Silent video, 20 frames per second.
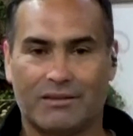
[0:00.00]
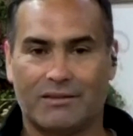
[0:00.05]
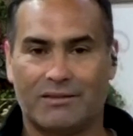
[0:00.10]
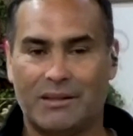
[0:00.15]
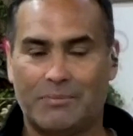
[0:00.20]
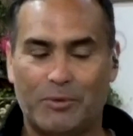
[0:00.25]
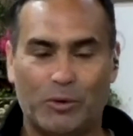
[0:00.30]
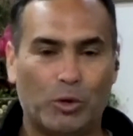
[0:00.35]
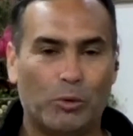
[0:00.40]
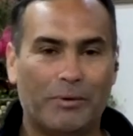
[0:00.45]
Se
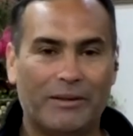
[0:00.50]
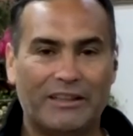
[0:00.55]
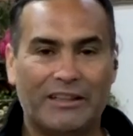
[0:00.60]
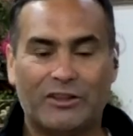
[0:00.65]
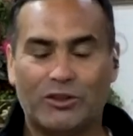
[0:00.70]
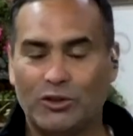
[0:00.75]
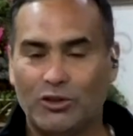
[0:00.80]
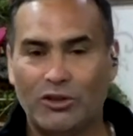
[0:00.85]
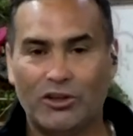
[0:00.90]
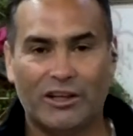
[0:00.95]
preocupan de
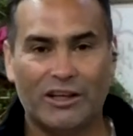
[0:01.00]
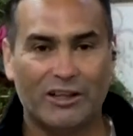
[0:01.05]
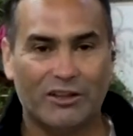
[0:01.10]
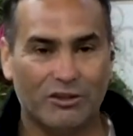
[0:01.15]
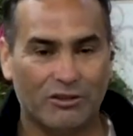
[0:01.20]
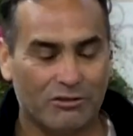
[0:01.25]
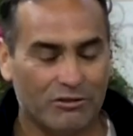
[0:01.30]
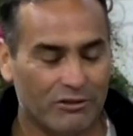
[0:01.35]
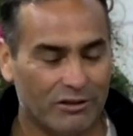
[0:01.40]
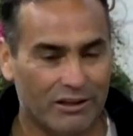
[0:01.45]
todo el
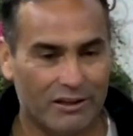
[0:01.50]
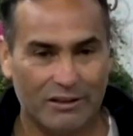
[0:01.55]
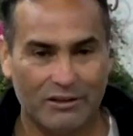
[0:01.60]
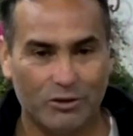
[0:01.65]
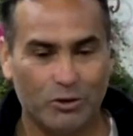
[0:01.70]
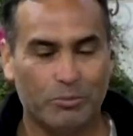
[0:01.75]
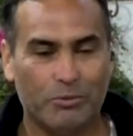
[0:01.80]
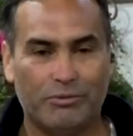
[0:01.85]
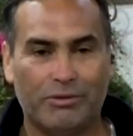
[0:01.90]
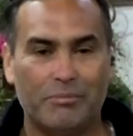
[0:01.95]
resto del
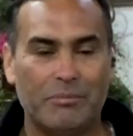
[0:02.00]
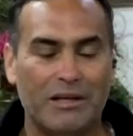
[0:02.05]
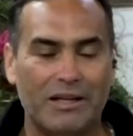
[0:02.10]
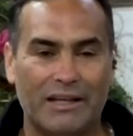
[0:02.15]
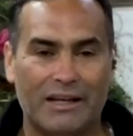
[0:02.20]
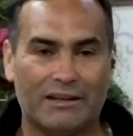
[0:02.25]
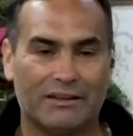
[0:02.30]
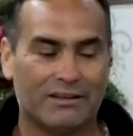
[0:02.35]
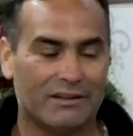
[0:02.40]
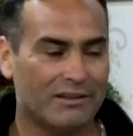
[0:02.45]
grupo
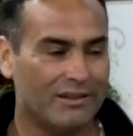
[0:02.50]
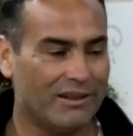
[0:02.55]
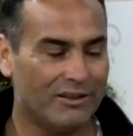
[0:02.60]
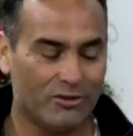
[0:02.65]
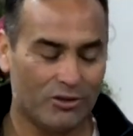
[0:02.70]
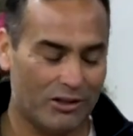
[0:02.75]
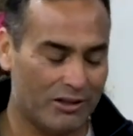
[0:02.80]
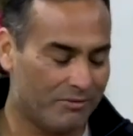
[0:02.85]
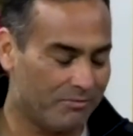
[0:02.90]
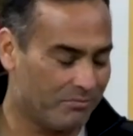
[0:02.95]
familiar, que
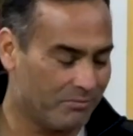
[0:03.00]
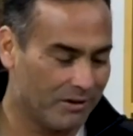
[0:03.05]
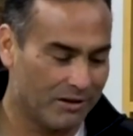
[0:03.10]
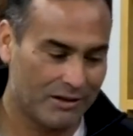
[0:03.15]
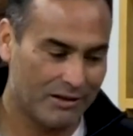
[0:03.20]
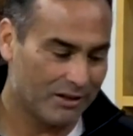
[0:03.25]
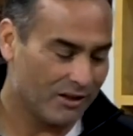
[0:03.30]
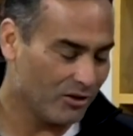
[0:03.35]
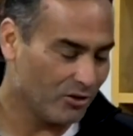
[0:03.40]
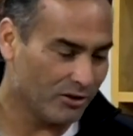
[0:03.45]
no, les,
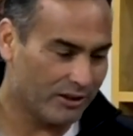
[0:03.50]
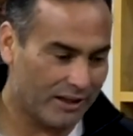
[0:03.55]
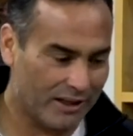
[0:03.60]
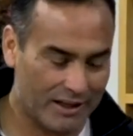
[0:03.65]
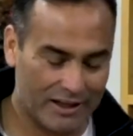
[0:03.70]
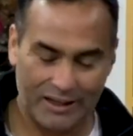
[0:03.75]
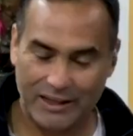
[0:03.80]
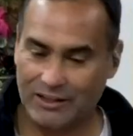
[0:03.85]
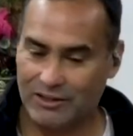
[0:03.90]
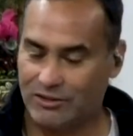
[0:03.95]
no
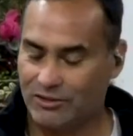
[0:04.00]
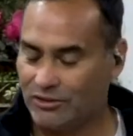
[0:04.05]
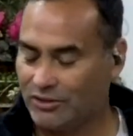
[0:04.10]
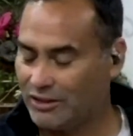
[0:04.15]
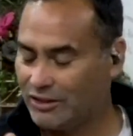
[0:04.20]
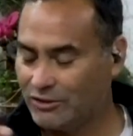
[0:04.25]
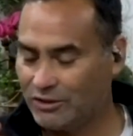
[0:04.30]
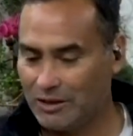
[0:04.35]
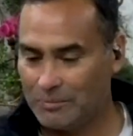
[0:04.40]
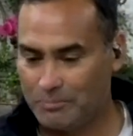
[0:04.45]
tengan esto, que
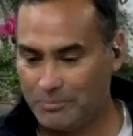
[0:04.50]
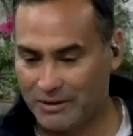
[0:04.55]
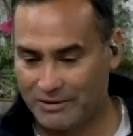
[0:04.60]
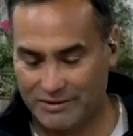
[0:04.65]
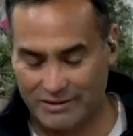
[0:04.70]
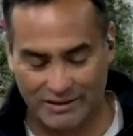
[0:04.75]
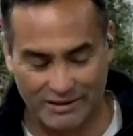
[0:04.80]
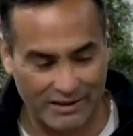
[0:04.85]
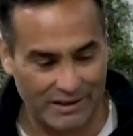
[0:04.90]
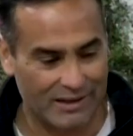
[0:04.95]
no les
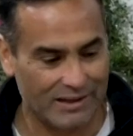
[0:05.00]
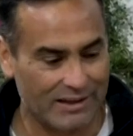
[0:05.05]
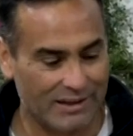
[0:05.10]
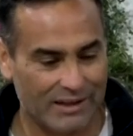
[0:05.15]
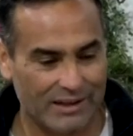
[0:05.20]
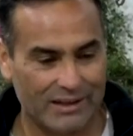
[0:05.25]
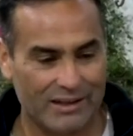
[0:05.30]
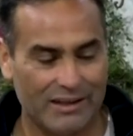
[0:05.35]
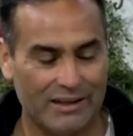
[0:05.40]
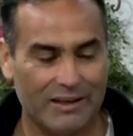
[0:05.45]
pase
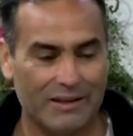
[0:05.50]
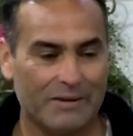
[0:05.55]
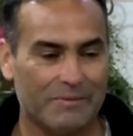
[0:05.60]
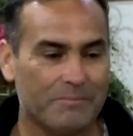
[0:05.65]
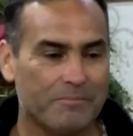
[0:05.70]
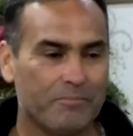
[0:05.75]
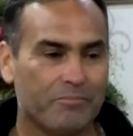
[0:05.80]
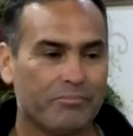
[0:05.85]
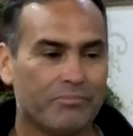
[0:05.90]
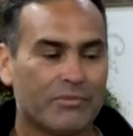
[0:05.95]
nada, que
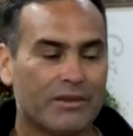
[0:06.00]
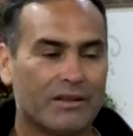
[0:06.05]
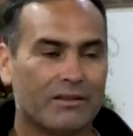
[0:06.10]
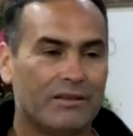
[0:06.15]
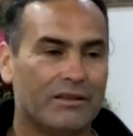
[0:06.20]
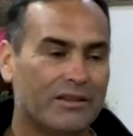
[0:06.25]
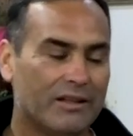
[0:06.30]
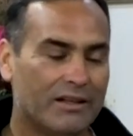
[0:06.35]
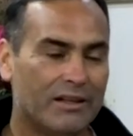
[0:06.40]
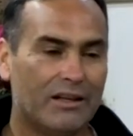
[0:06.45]
si
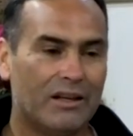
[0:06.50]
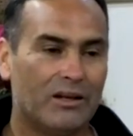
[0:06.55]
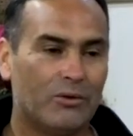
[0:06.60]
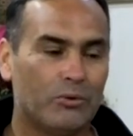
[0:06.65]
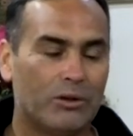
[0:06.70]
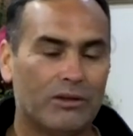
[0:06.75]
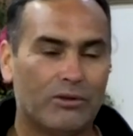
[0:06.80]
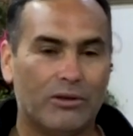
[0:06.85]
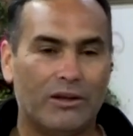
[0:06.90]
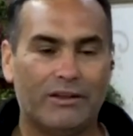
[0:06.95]
tienen
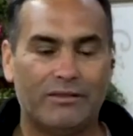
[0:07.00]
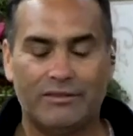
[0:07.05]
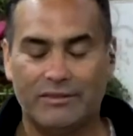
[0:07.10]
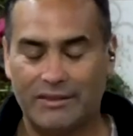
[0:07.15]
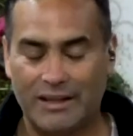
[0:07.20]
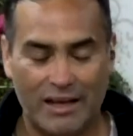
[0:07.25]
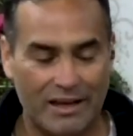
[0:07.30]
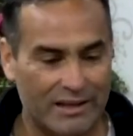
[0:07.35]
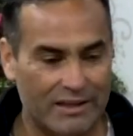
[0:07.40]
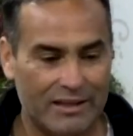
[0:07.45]
alguna
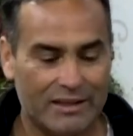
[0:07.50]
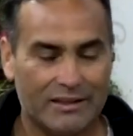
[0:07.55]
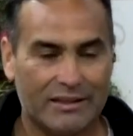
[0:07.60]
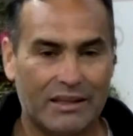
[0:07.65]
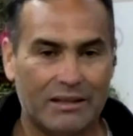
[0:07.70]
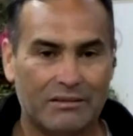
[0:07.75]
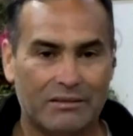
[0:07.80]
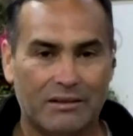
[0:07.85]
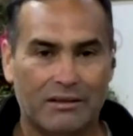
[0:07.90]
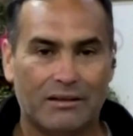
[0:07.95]
dolencia ahí
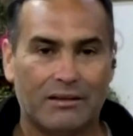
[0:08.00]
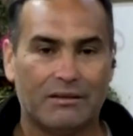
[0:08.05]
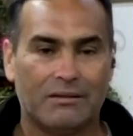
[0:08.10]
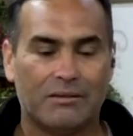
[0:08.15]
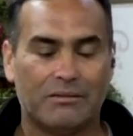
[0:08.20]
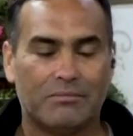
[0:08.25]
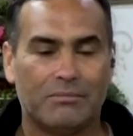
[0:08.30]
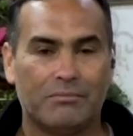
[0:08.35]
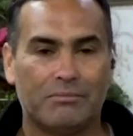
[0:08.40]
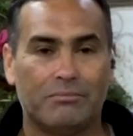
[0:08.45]
están.
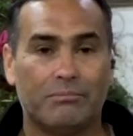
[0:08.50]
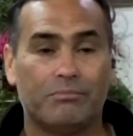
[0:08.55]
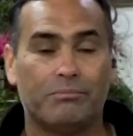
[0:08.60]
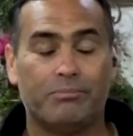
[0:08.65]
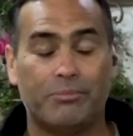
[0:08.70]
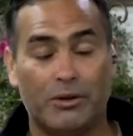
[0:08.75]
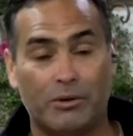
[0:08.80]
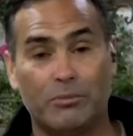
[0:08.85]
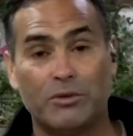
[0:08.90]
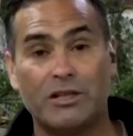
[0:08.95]

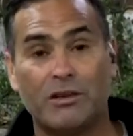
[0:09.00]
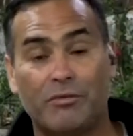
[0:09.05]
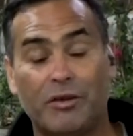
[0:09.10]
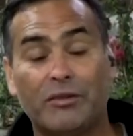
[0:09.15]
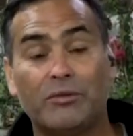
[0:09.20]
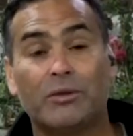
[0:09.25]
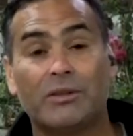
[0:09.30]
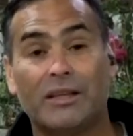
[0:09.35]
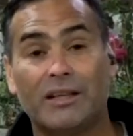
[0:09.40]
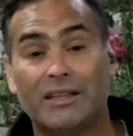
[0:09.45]
Pero muchas
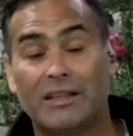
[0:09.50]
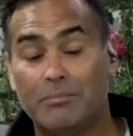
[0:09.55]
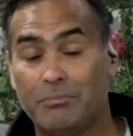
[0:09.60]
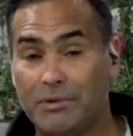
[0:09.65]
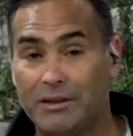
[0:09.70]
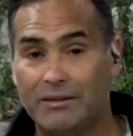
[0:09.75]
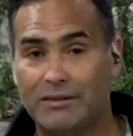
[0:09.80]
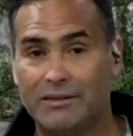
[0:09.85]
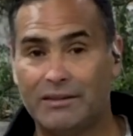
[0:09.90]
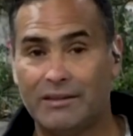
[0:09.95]
veces ustedes
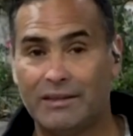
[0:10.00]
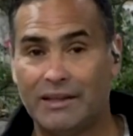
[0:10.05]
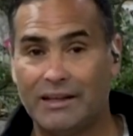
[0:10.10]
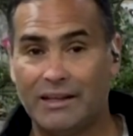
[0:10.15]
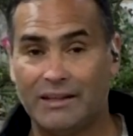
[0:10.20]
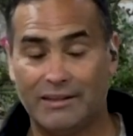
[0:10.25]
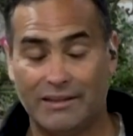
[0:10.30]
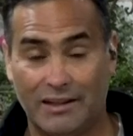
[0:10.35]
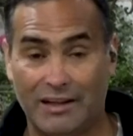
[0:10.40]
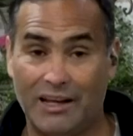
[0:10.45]
también se
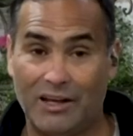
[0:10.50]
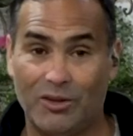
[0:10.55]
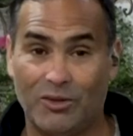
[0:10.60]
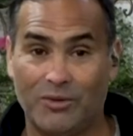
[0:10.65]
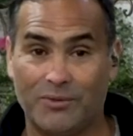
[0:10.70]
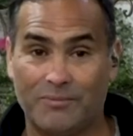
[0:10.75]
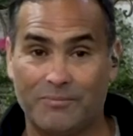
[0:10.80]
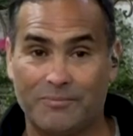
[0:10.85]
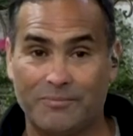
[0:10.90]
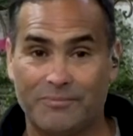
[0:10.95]
dejan de lado.
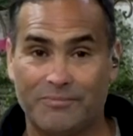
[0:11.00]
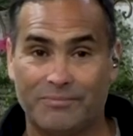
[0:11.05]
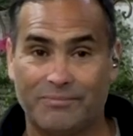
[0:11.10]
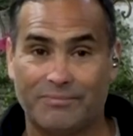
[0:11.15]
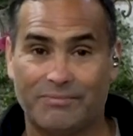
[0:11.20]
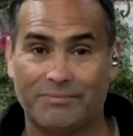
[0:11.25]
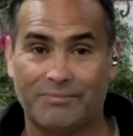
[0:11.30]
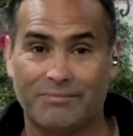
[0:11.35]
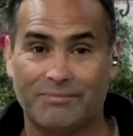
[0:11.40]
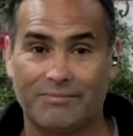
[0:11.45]

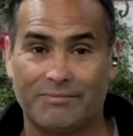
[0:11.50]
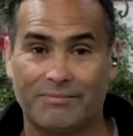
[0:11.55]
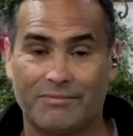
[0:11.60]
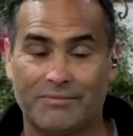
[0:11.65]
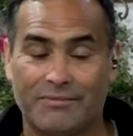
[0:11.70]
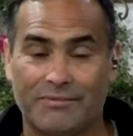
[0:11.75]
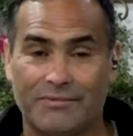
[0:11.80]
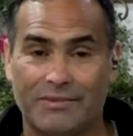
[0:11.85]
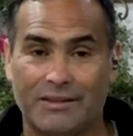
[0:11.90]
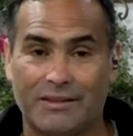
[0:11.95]

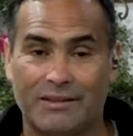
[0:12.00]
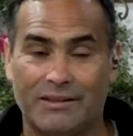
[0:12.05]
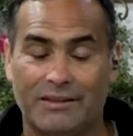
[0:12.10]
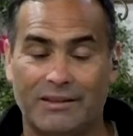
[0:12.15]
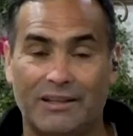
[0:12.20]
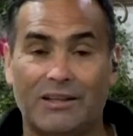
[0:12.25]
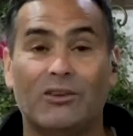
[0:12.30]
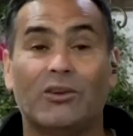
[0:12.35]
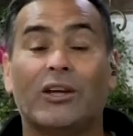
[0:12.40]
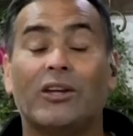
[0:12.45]
Y
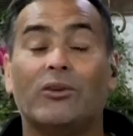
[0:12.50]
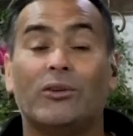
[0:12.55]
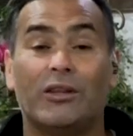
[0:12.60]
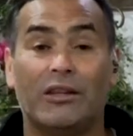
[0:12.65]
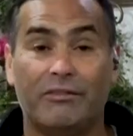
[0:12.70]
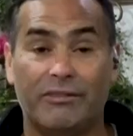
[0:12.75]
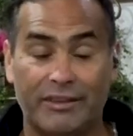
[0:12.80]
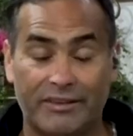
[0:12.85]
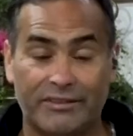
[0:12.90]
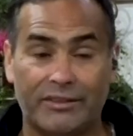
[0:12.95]
es lo que nos
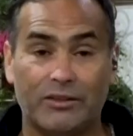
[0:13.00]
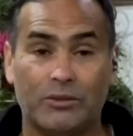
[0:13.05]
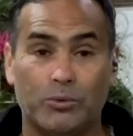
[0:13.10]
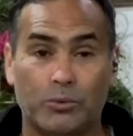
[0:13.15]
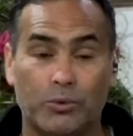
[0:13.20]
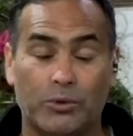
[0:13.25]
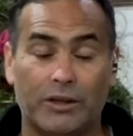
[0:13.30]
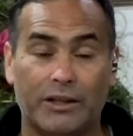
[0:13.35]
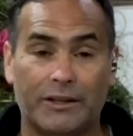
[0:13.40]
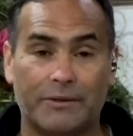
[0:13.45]
debiese
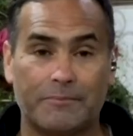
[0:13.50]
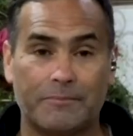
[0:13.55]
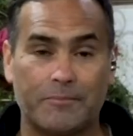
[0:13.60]
ocurrir.